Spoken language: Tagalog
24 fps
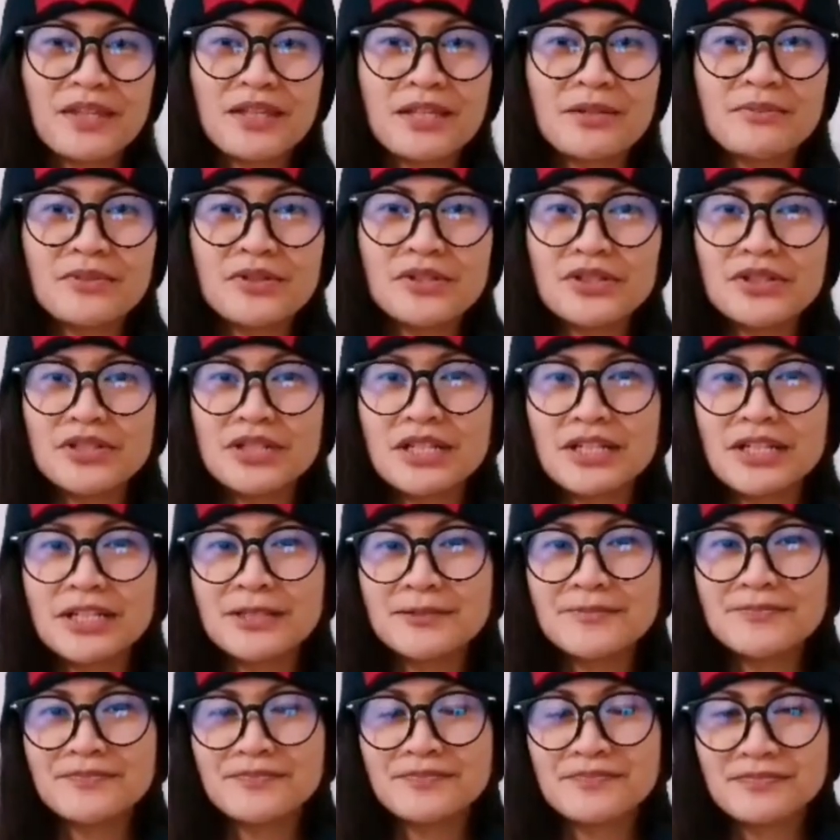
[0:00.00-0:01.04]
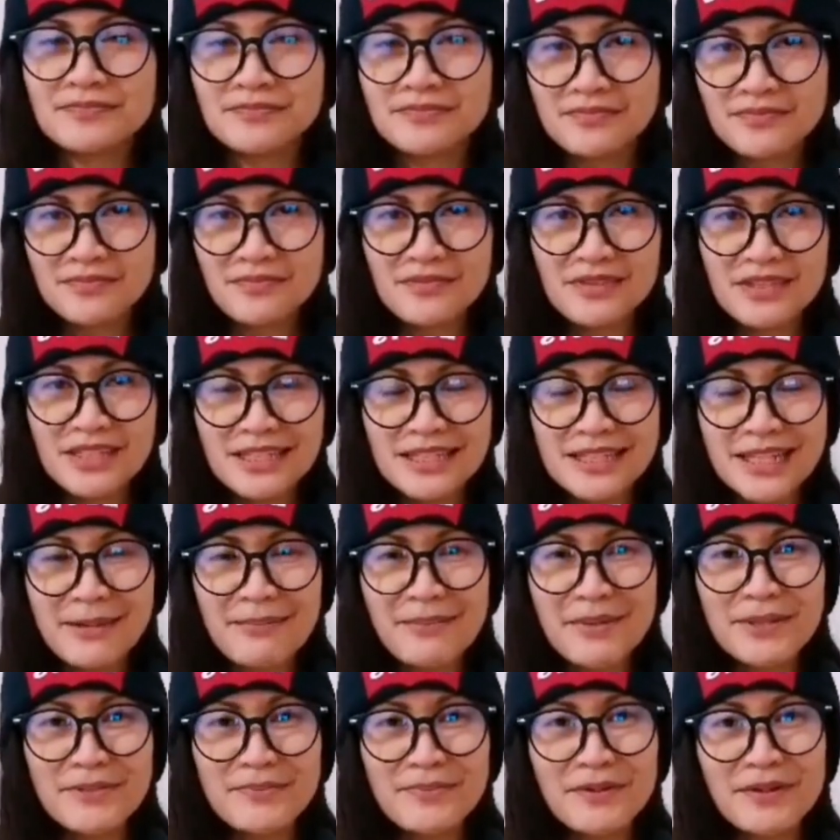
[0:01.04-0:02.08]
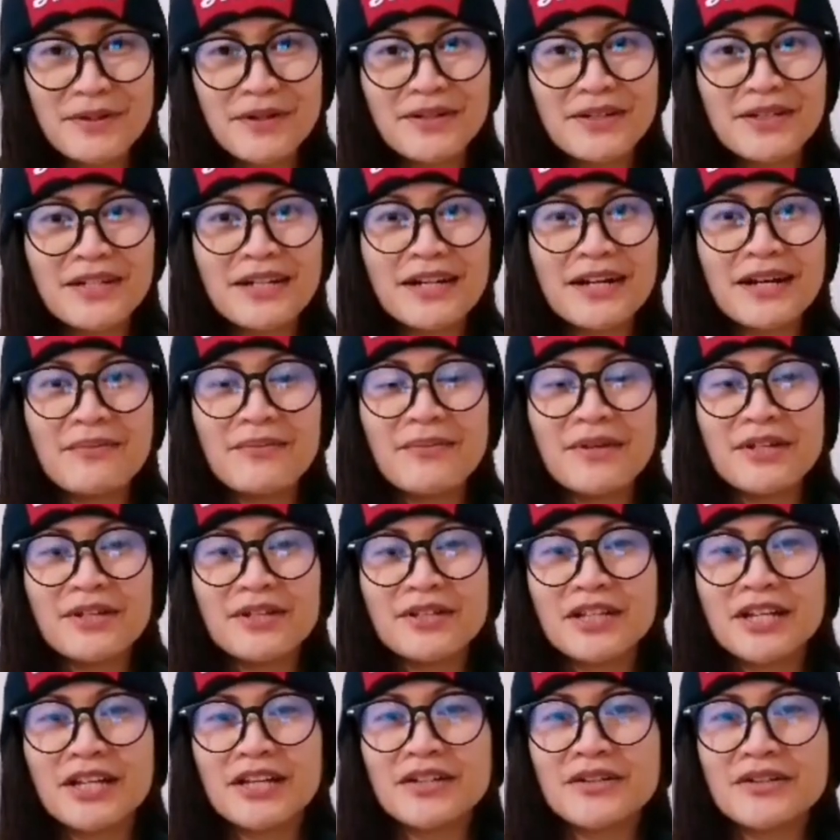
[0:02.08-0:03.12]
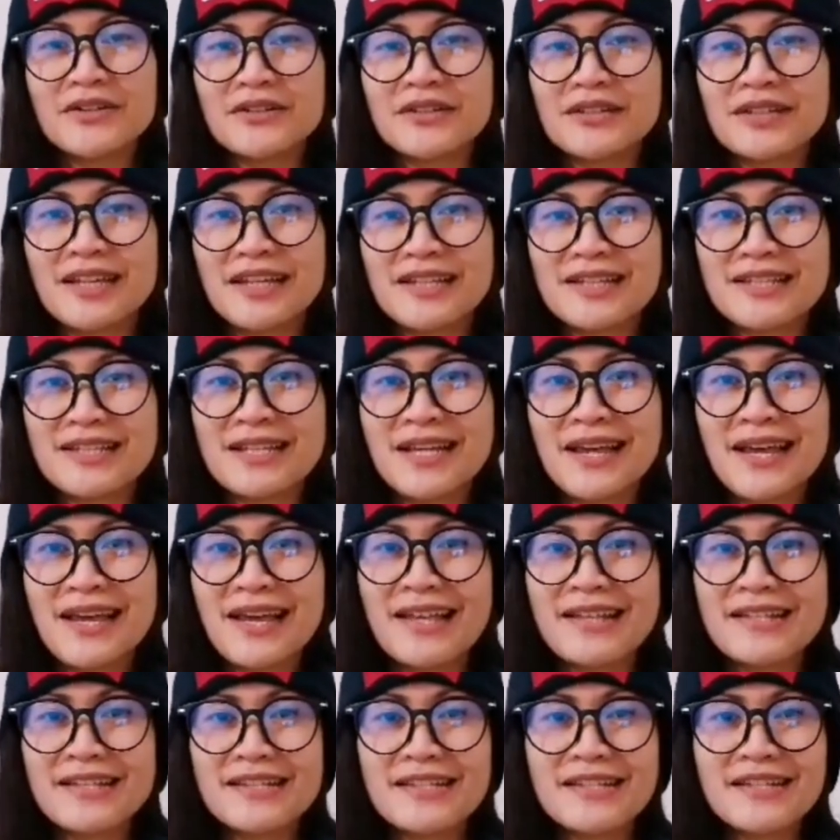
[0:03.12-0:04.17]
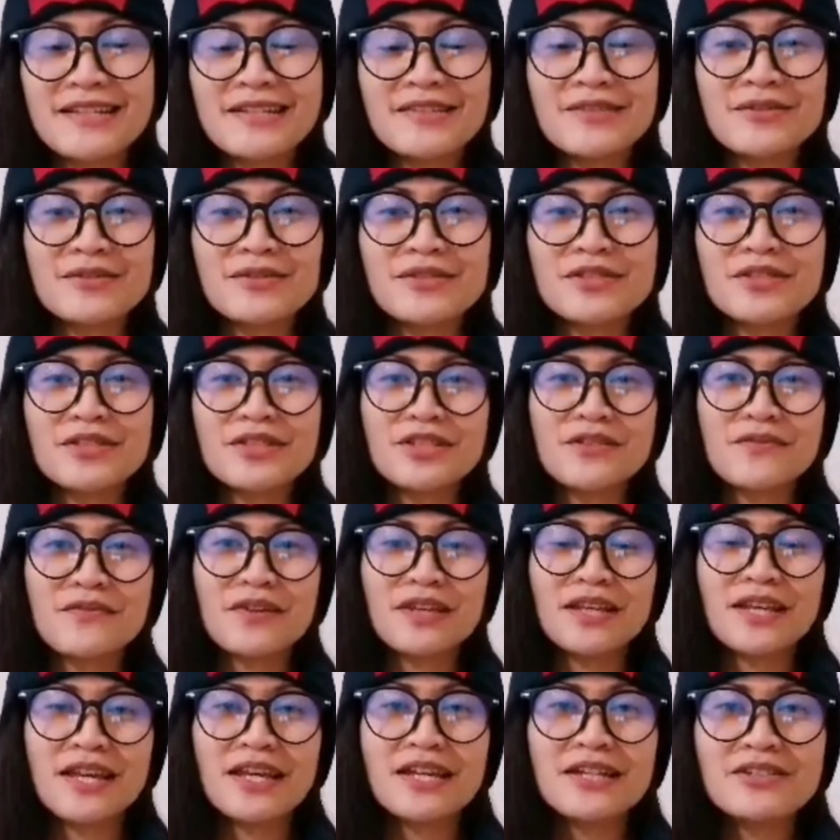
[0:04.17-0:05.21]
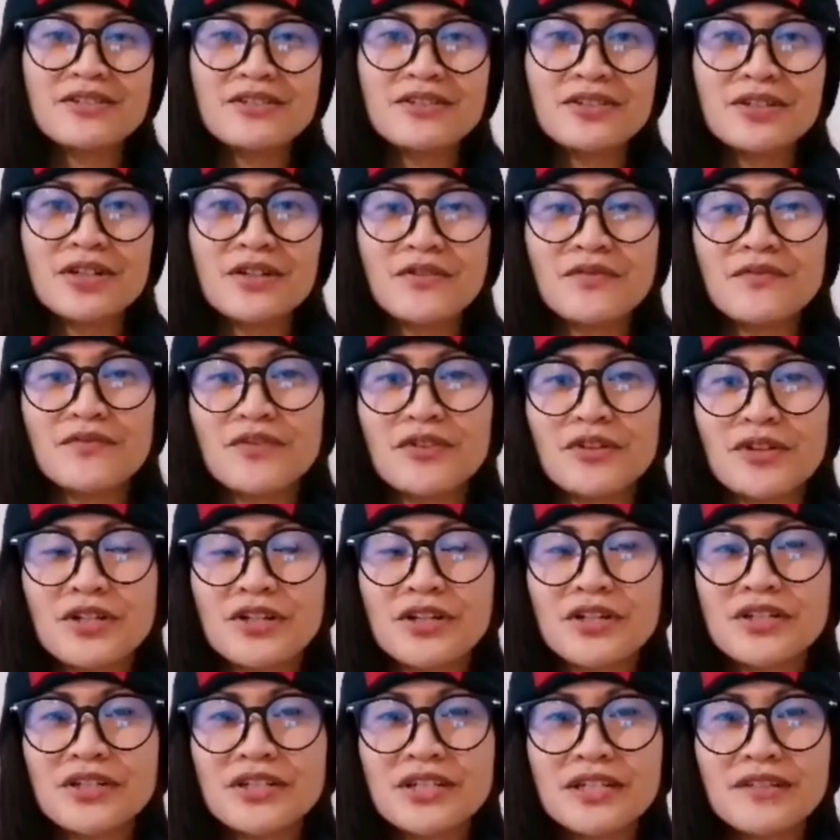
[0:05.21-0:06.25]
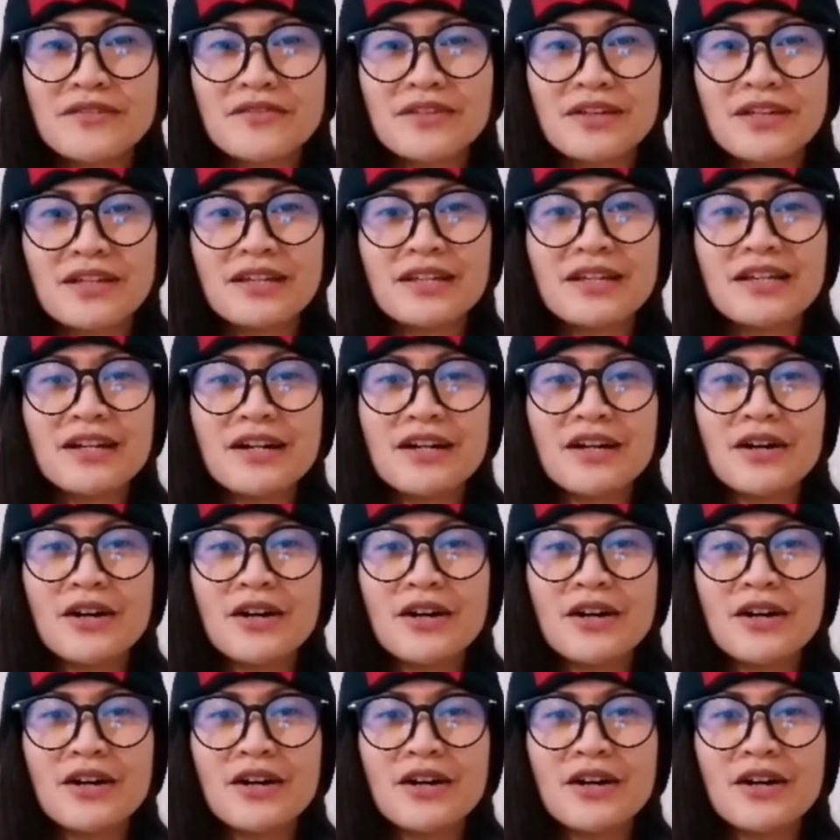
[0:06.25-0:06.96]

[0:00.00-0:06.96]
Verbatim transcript: Number three, dapat po meron kayong TESDA NC2 certification for caregiving